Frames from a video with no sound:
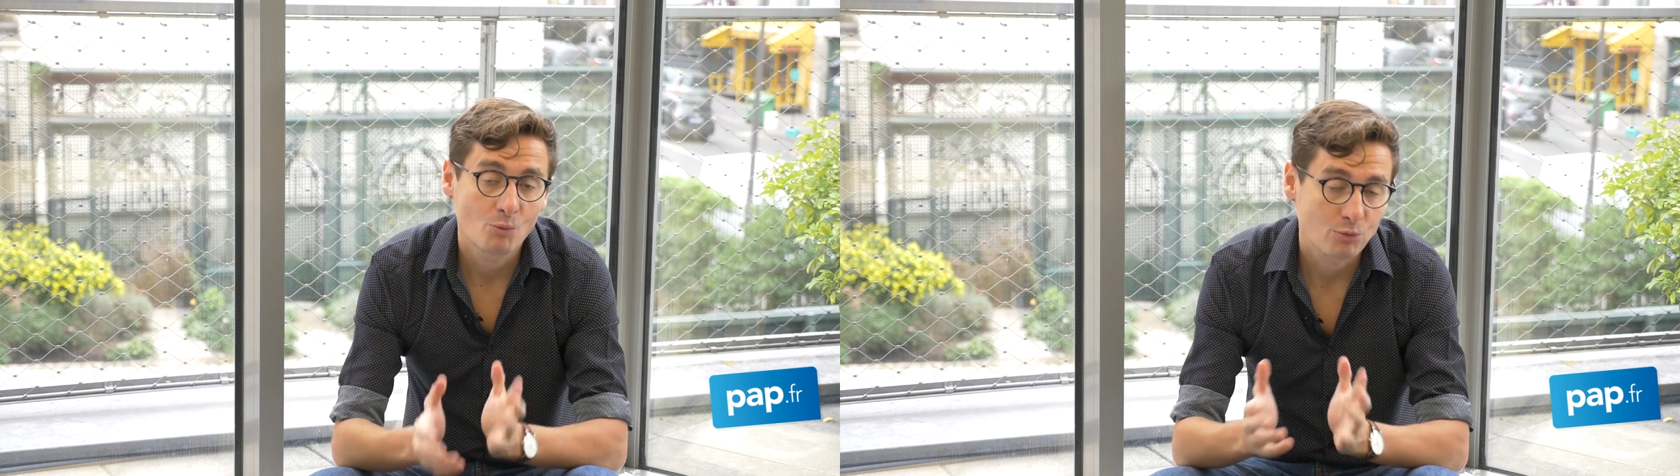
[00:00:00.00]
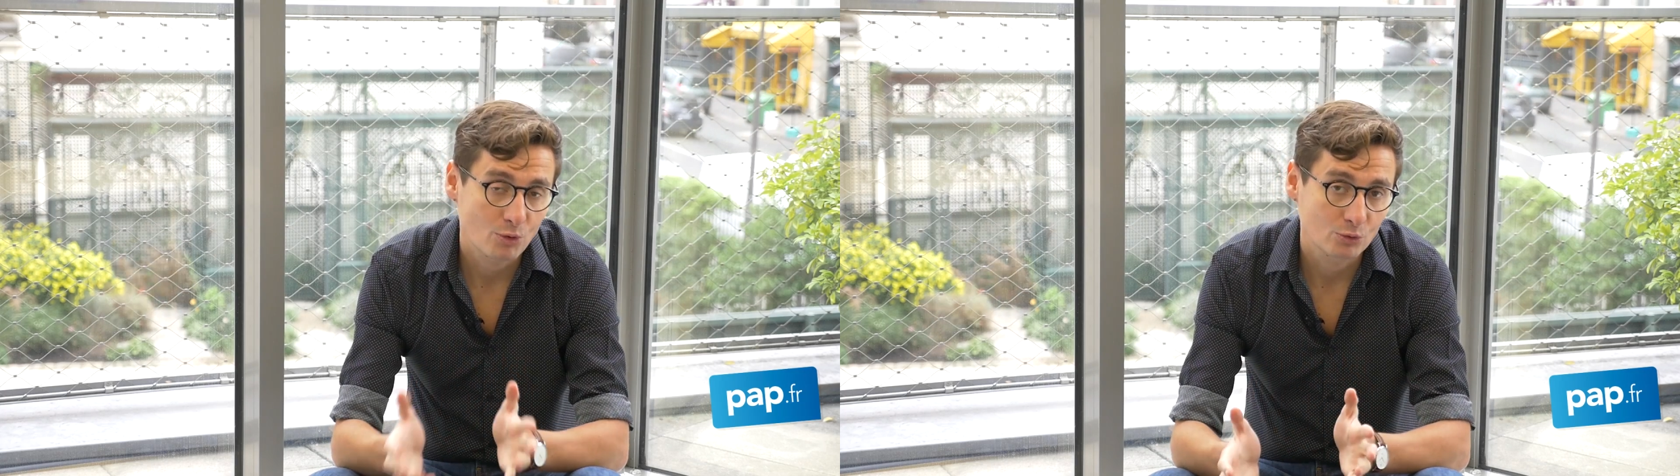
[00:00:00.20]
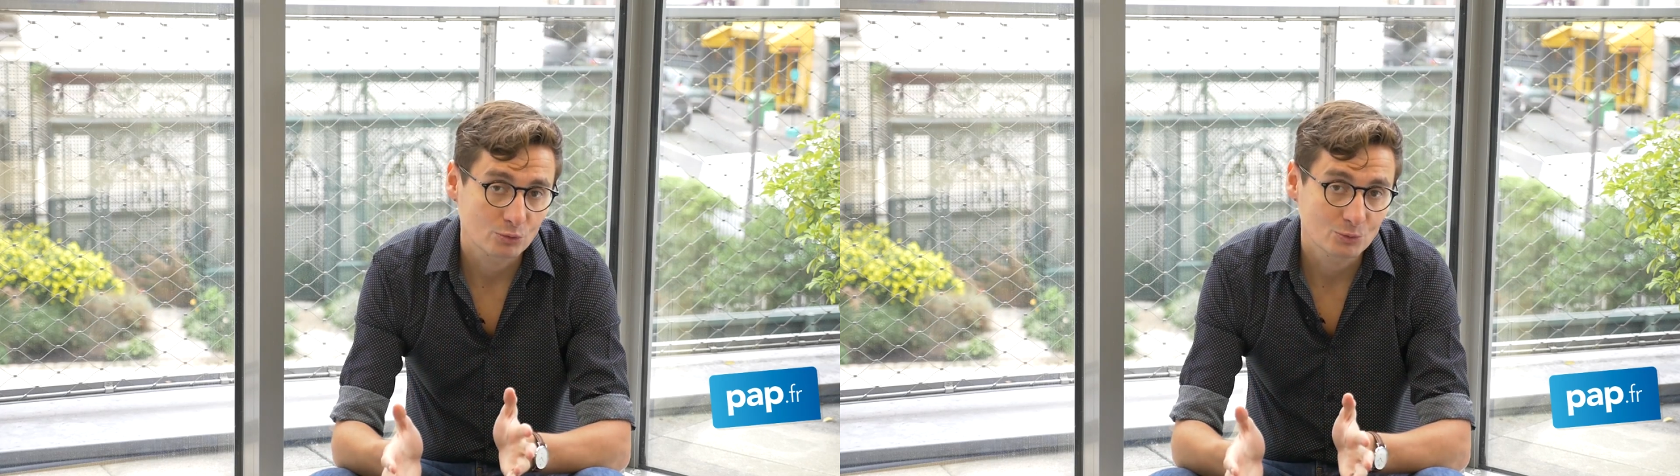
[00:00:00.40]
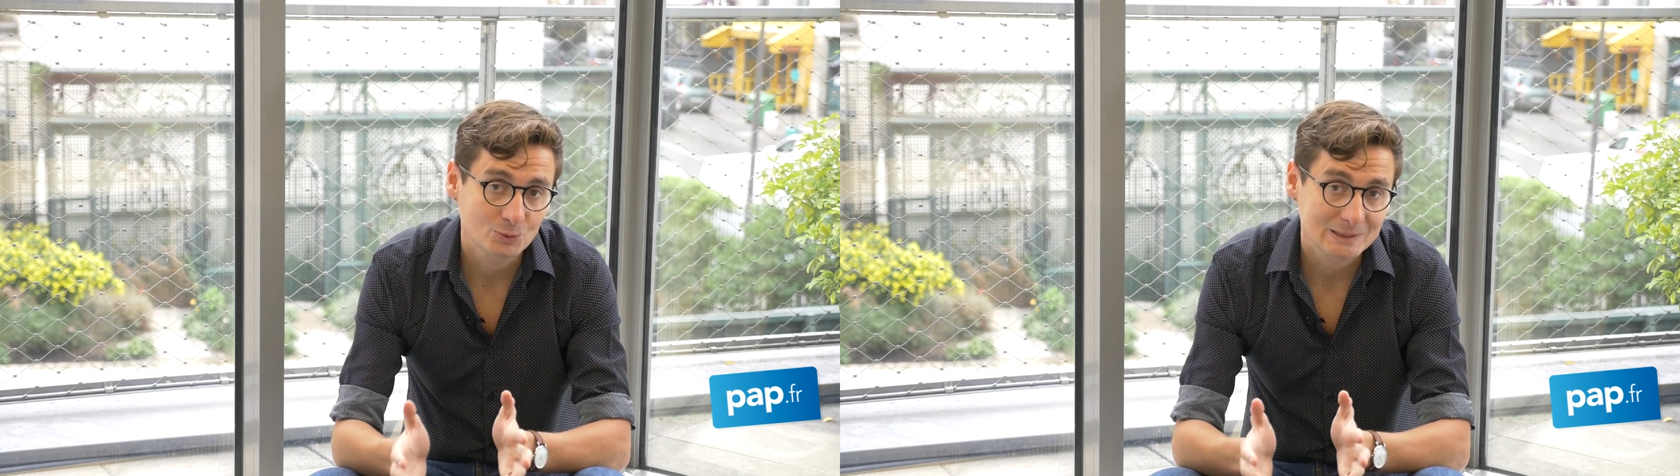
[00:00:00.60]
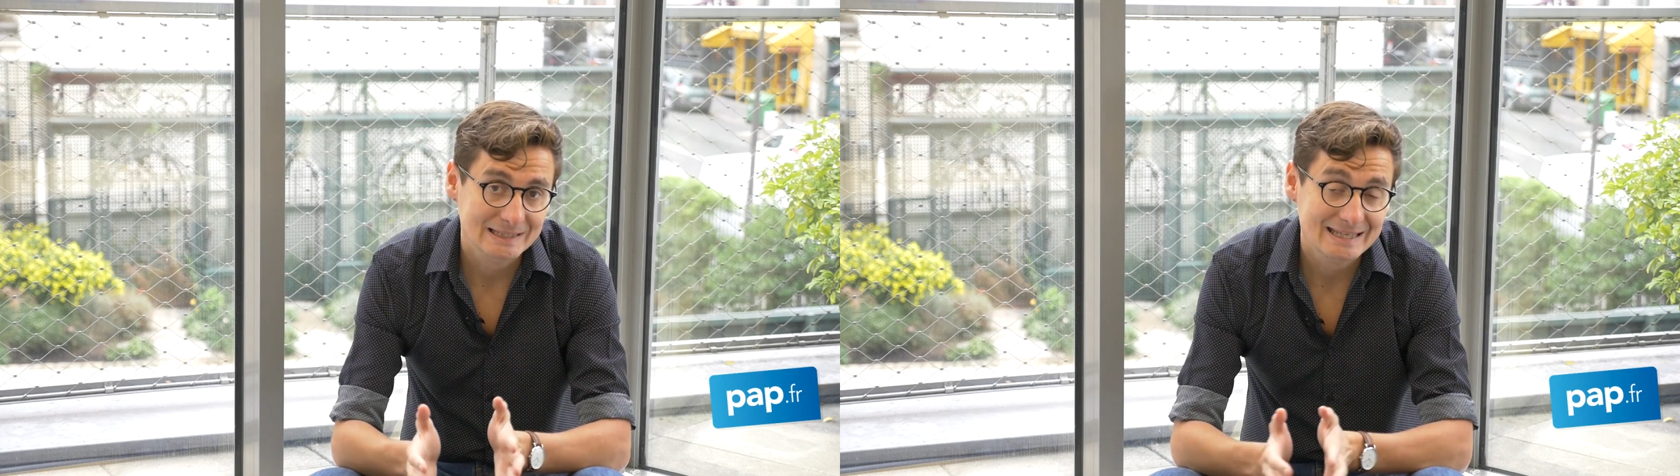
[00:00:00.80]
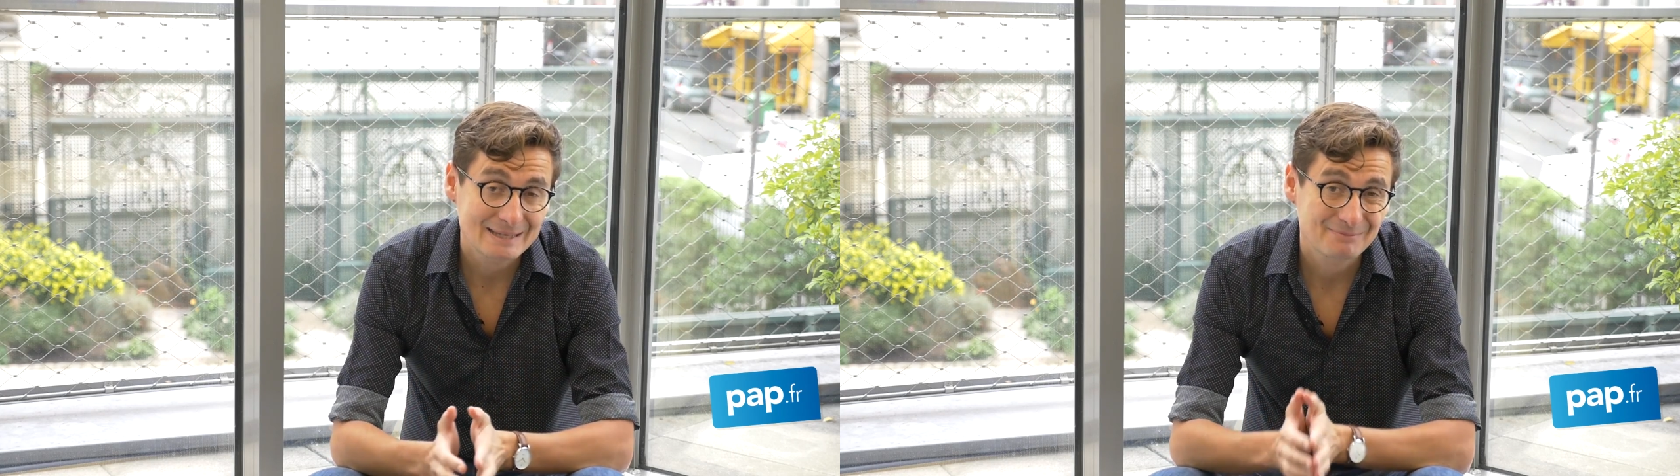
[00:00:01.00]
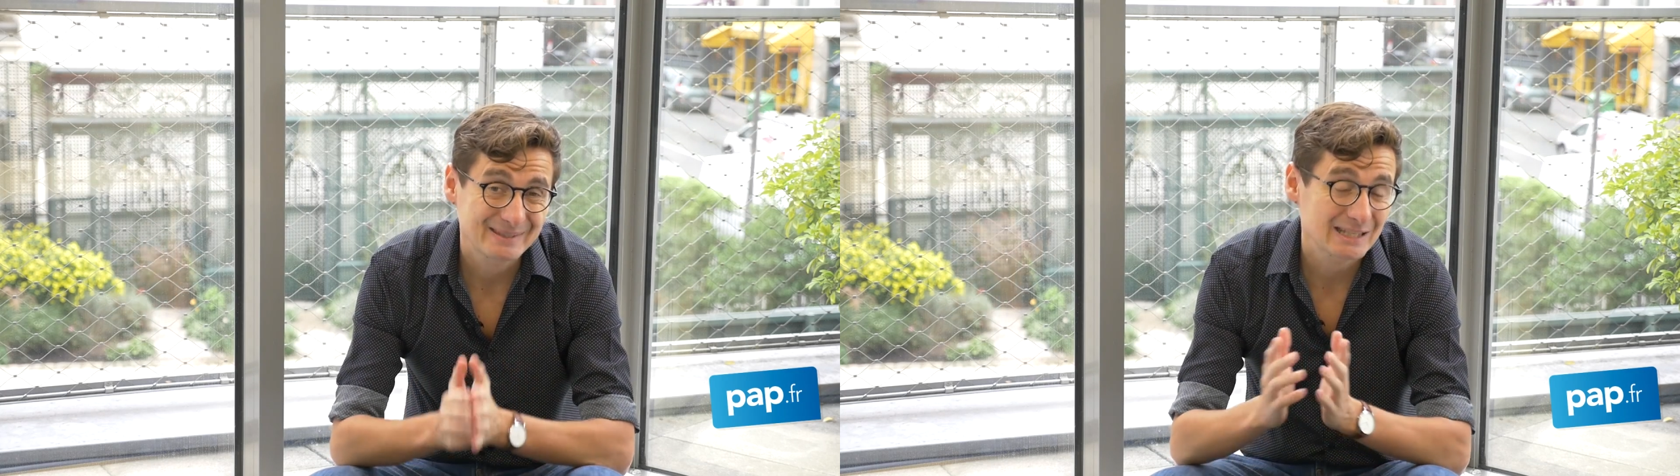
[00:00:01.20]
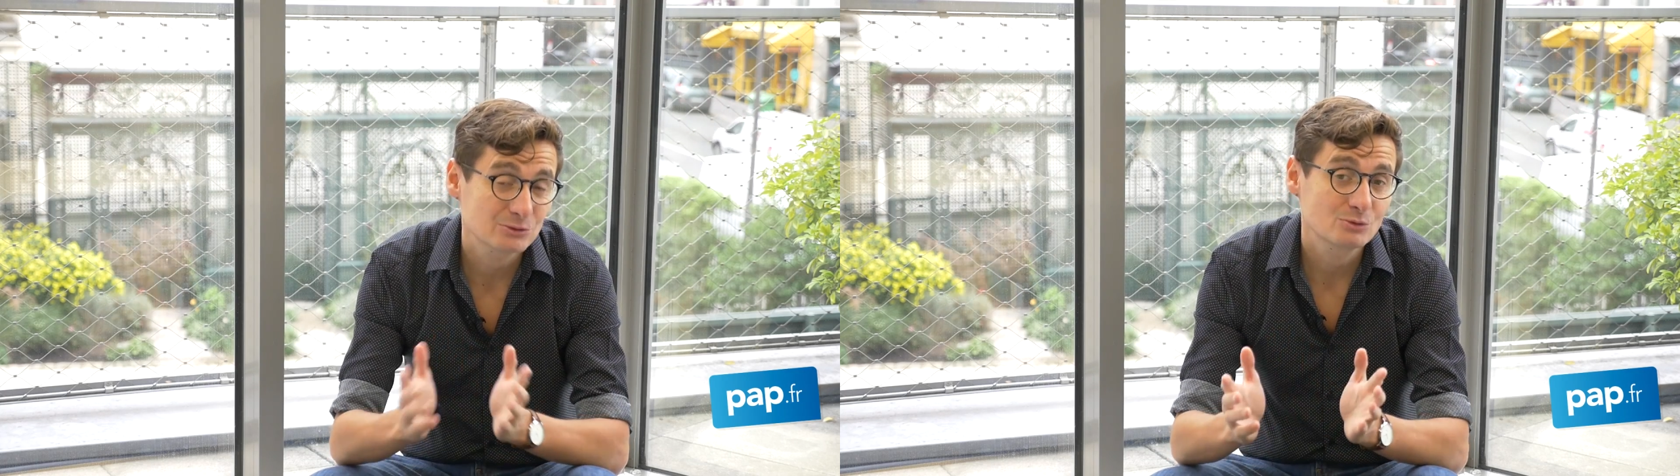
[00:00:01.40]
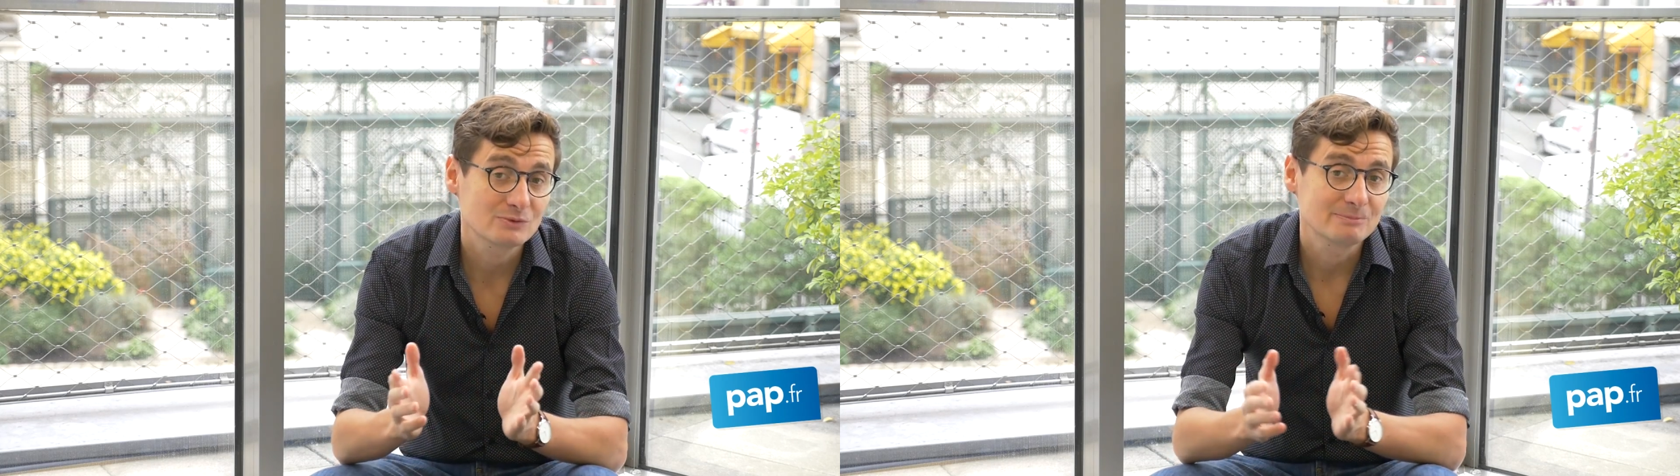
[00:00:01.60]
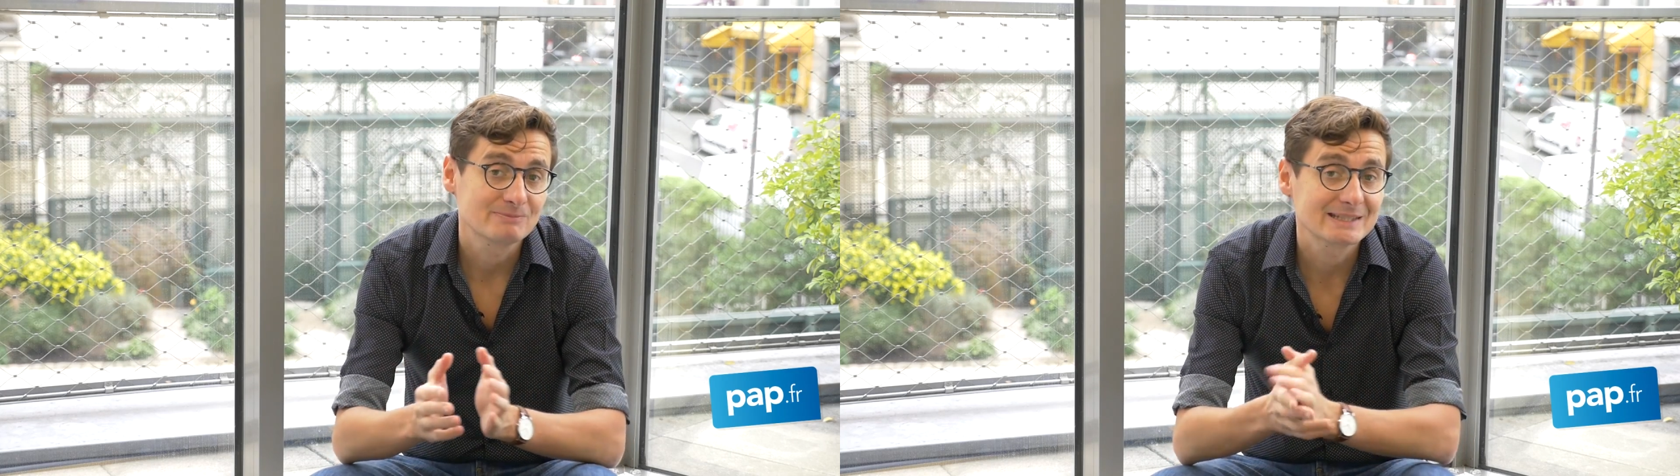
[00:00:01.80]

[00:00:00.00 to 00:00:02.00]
on prend en compte les pièces de vie,